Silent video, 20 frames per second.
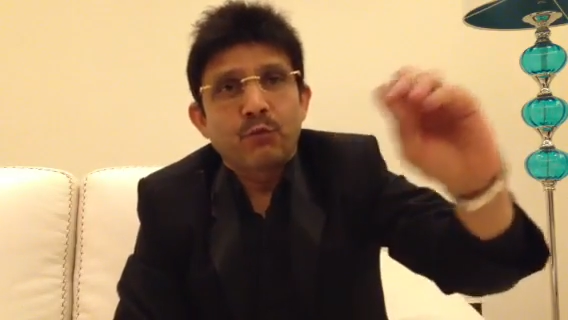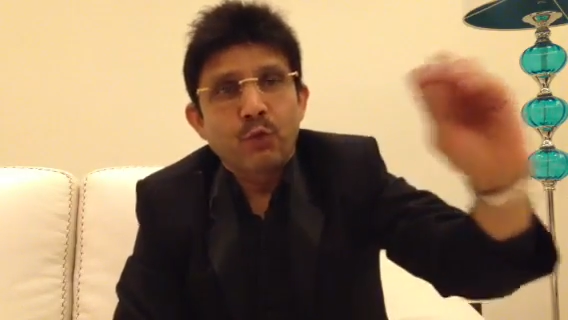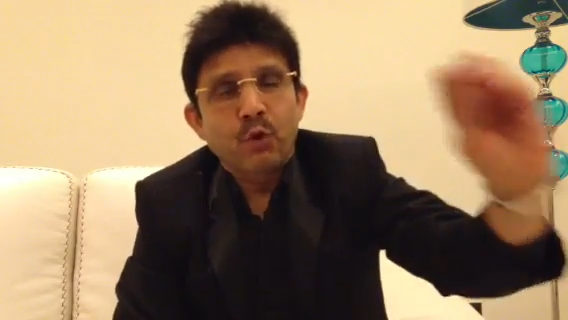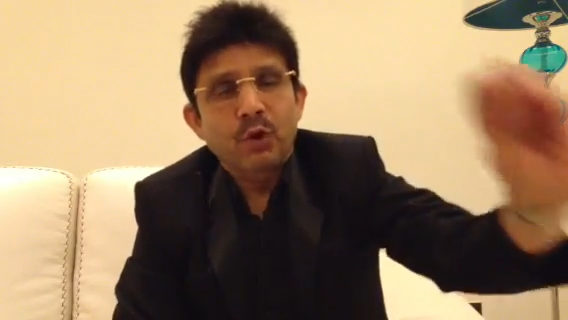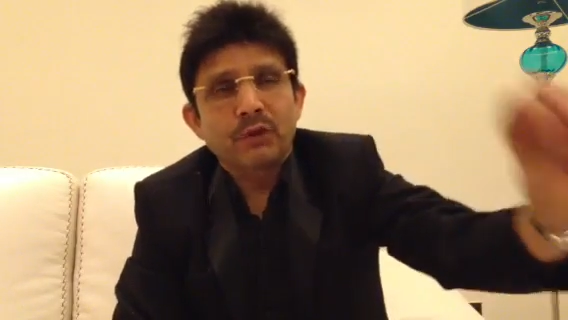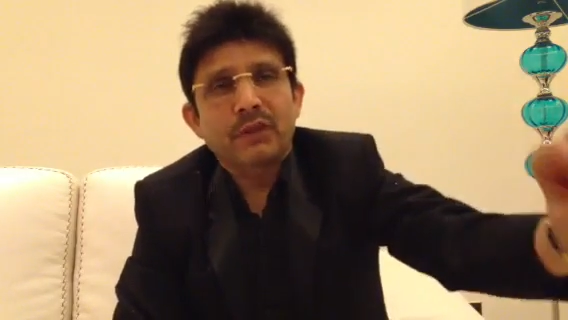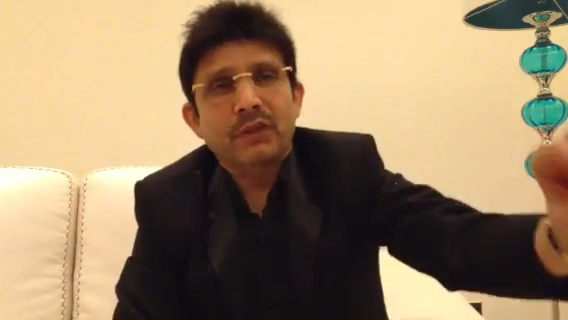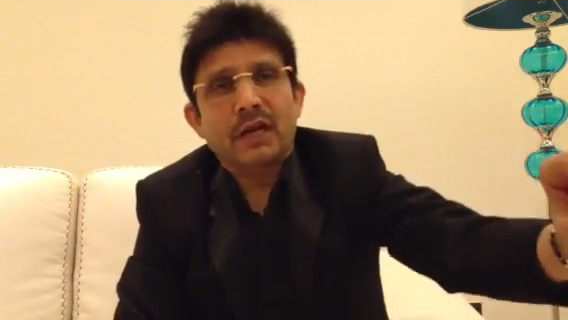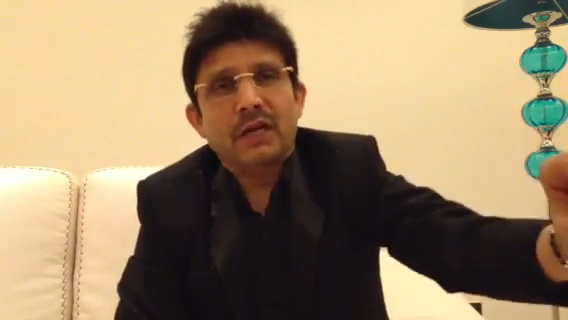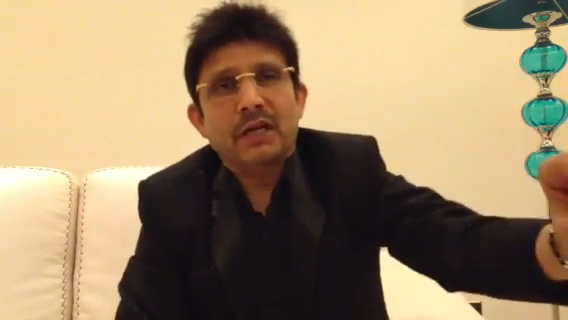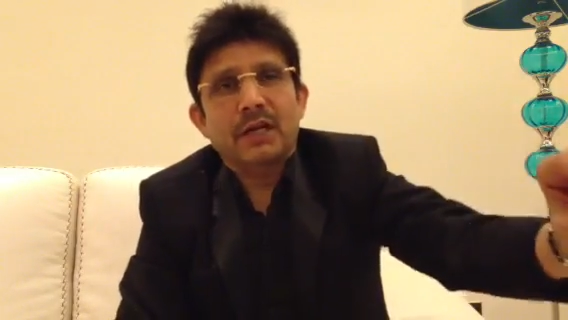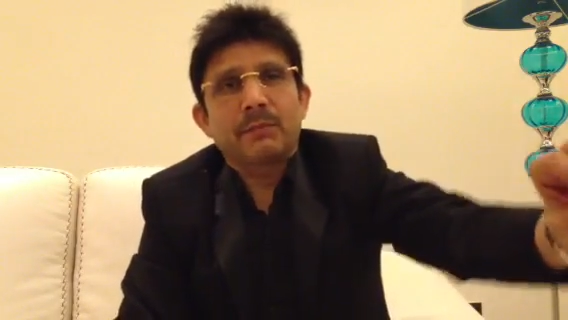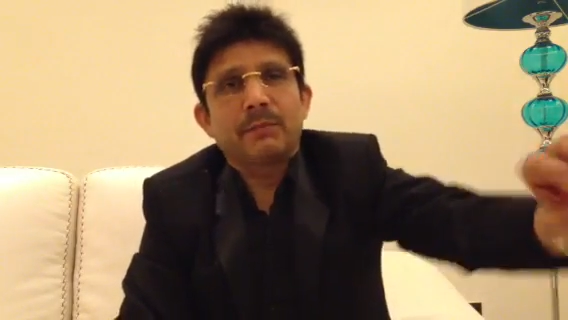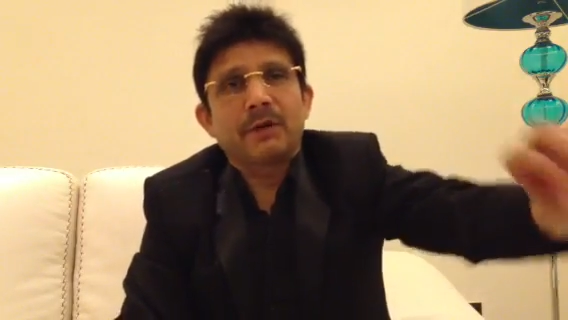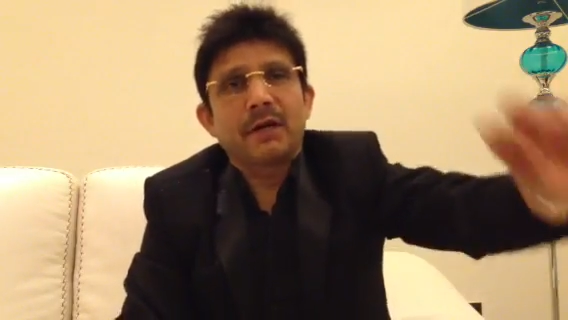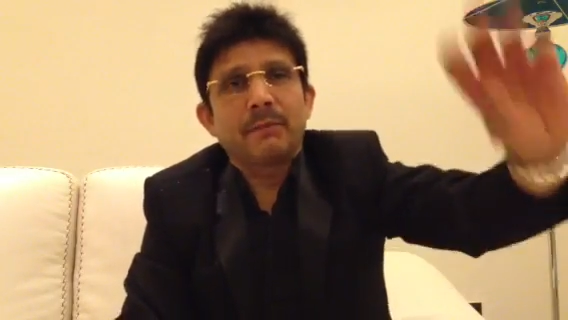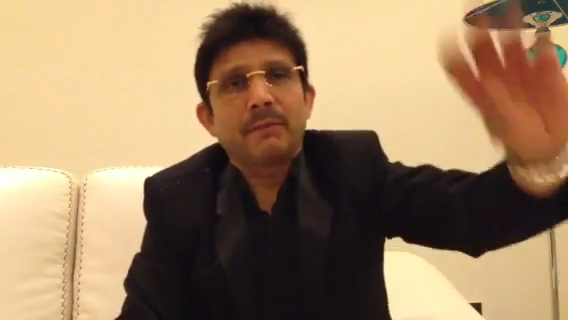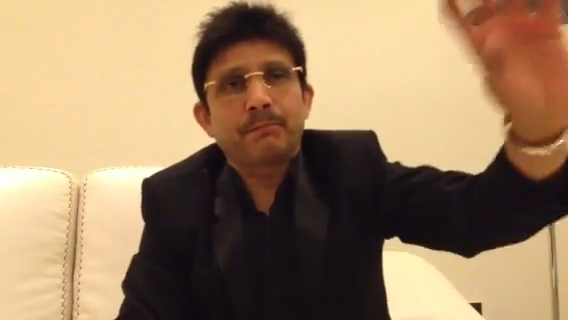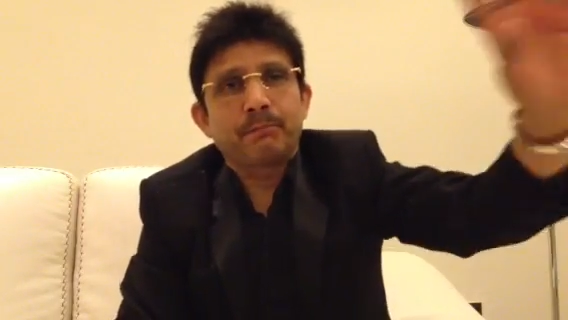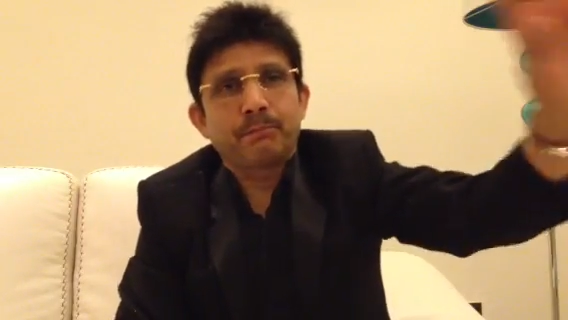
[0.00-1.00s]
वो
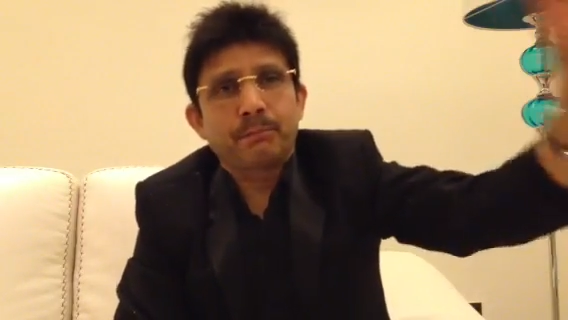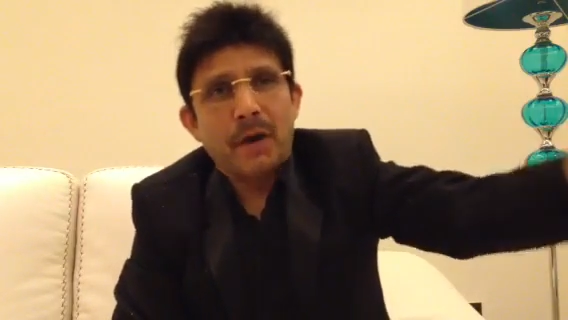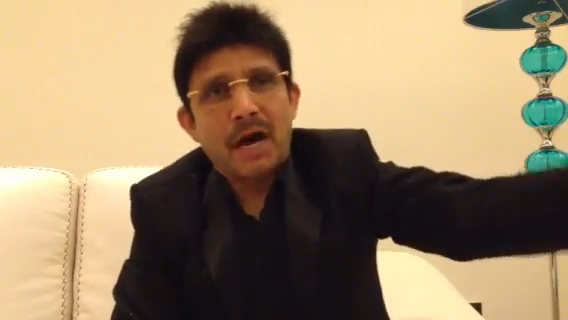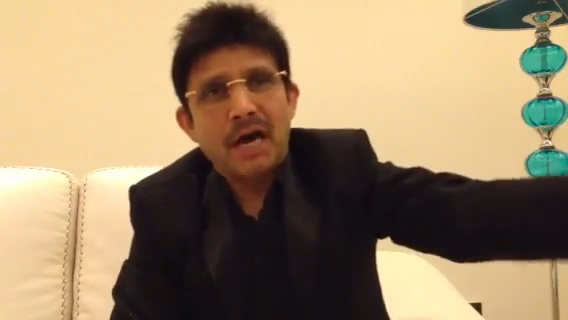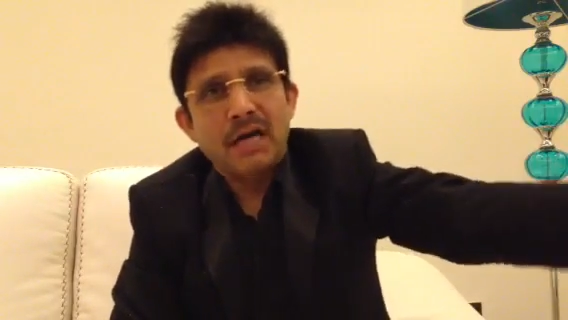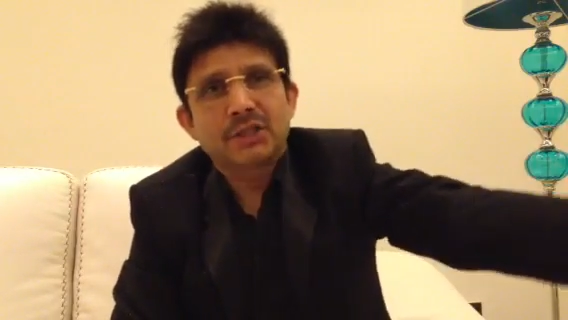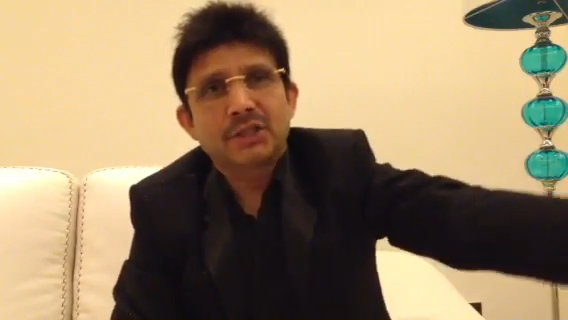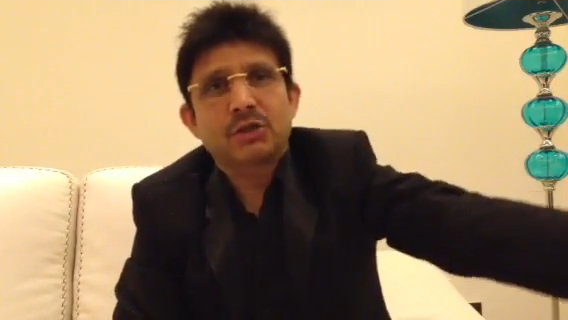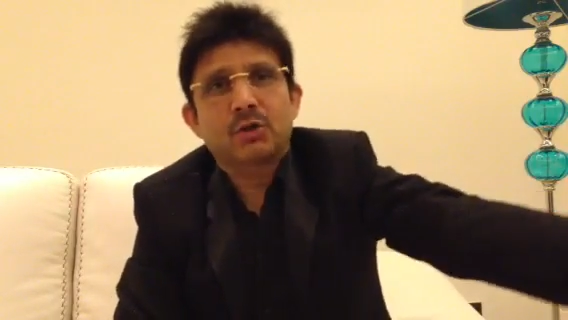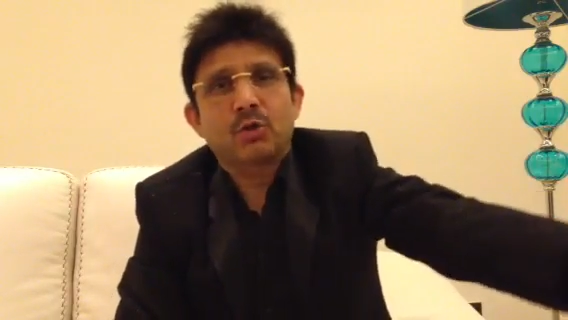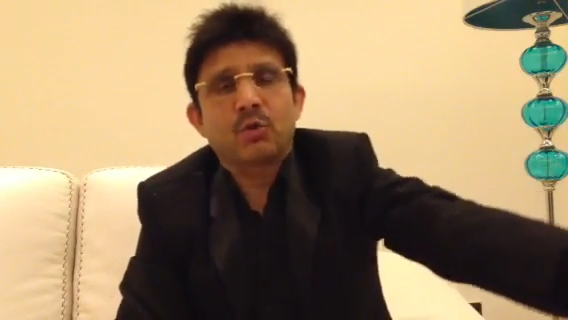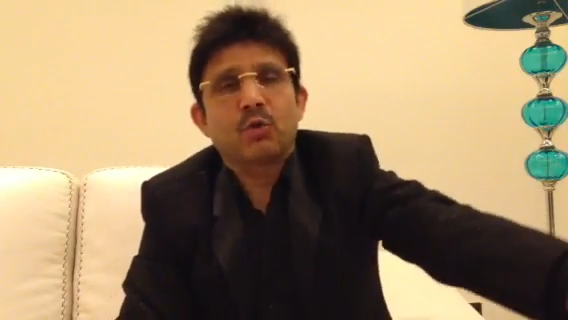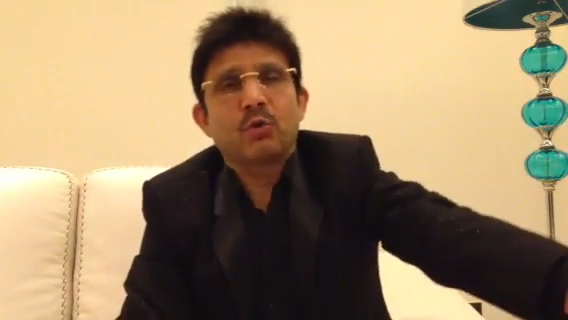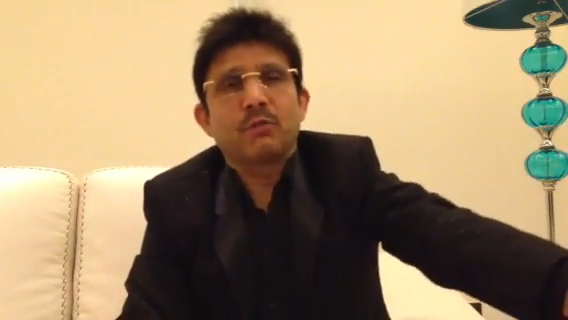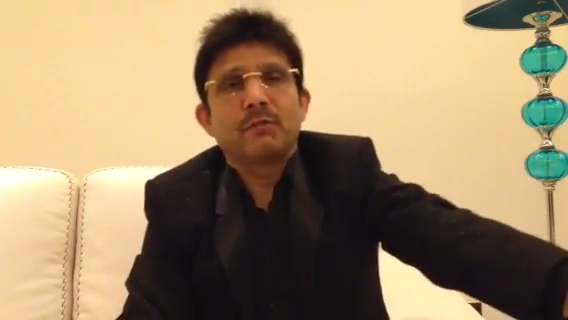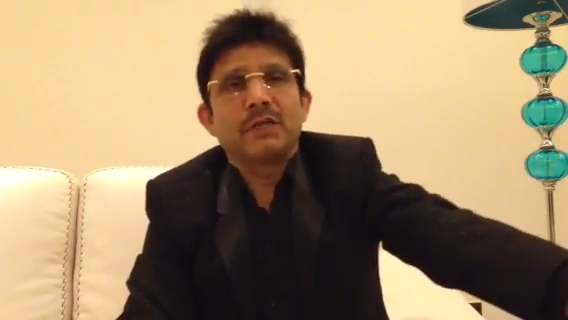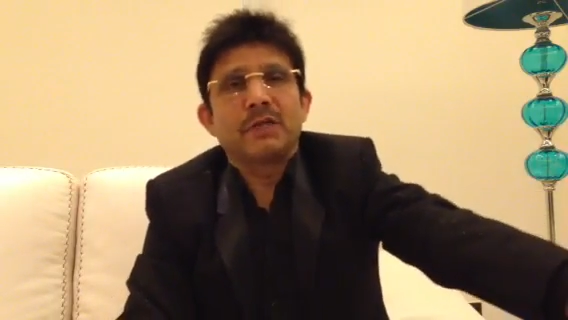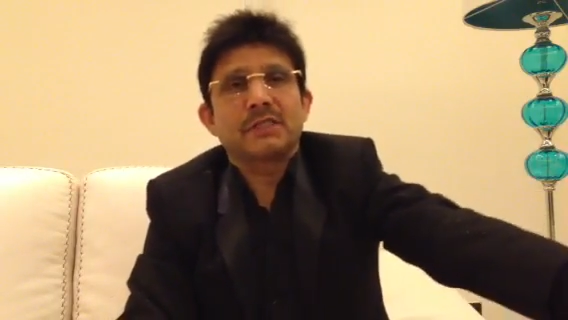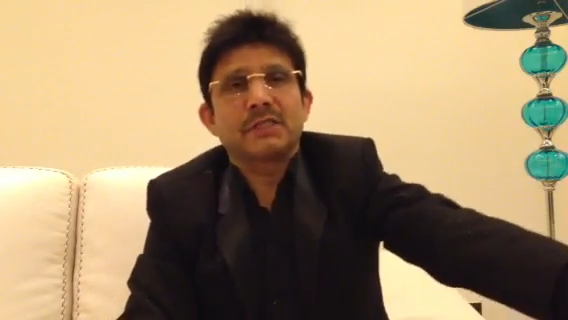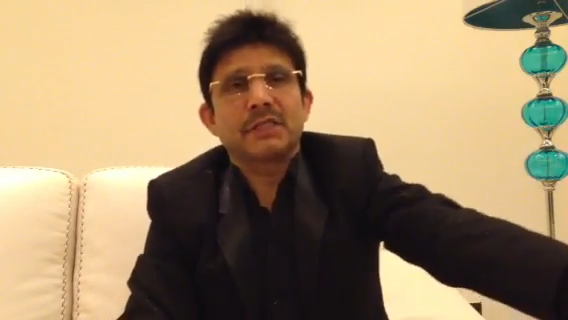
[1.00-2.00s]
तकरीबन पांच करोड़
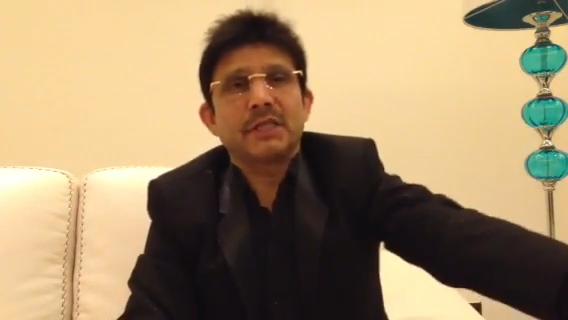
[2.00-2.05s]
में